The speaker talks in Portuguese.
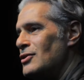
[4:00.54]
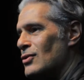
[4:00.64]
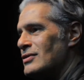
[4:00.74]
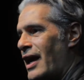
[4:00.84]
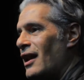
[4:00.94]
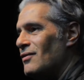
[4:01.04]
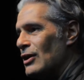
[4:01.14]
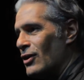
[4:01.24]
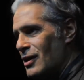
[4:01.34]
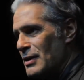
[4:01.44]
é que a gente consegue
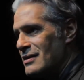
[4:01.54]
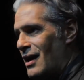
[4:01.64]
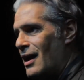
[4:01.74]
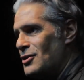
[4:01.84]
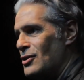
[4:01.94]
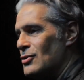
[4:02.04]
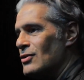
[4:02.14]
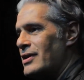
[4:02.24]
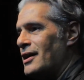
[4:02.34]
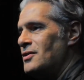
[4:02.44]
levar a nossa mensagem, a gente
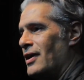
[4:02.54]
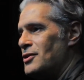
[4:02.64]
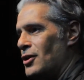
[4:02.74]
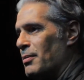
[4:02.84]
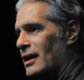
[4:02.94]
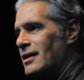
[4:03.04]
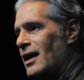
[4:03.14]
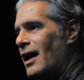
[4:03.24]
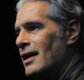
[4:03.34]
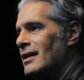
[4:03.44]
consegue divertir a
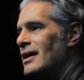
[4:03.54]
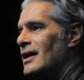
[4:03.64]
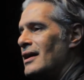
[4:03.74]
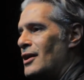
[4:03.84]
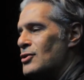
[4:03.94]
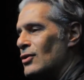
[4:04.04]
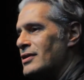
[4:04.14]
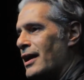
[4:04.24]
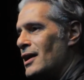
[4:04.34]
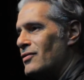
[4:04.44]
plateia e a gente
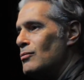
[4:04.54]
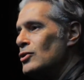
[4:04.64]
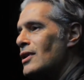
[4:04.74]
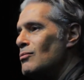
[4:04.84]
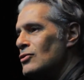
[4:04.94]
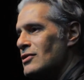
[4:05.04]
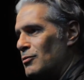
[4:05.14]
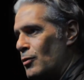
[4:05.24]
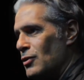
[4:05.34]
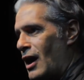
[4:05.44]
consegue levar muita música
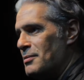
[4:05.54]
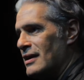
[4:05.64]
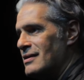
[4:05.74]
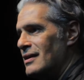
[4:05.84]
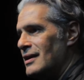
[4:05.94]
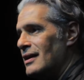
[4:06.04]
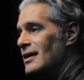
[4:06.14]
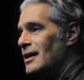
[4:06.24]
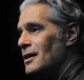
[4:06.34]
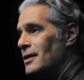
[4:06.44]
popular brasileira
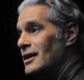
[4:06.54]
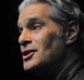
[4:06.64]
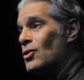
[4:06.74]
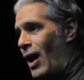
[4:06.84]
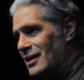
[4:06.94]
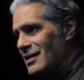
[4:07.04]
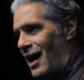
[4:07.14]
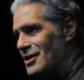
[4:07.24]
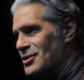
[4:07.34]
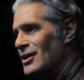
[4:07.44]
de
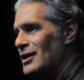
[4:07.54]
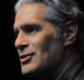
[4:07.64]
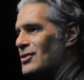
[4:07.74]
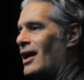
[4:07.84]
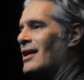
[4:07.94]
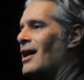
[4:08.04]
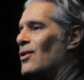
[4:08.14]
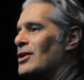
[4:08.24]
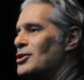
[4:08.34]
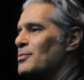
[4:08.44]
qualidade. Isso que é
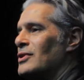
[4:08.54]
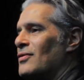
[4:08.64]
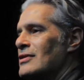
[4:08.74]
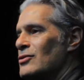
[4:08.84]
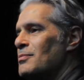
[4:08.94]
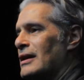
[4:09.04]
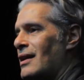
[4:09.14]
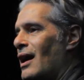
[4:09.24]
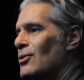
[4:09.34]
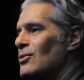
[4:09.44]
legal. A gente poder fazer um
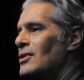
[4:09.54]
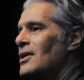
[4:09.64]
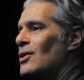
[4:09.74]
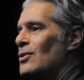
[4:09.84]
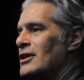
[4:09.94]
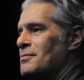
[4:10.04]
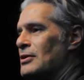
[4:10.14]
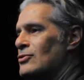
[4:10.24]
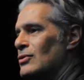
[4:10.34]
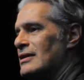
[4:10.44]
espetáculo onde as
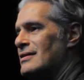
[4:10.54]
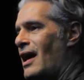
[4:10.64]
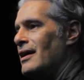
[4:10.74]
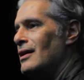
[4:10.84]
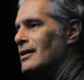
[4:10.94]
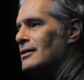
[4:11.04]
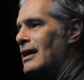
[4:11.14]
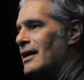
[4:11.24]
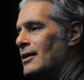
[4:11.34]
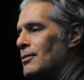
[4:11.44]
pessoas saem
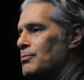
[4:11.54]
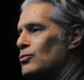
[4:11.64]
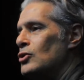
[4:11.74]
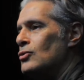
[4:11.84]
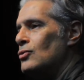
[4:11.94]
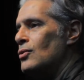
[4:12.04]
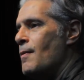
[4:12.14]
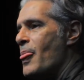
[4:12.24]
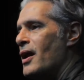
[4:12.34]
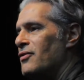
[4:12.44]
é,
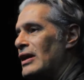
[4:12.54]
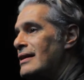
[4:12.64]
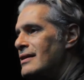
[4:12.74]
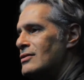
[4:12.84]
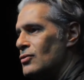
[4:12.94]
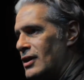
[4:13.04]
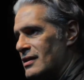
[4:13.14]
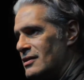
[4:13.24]
muito felizes do que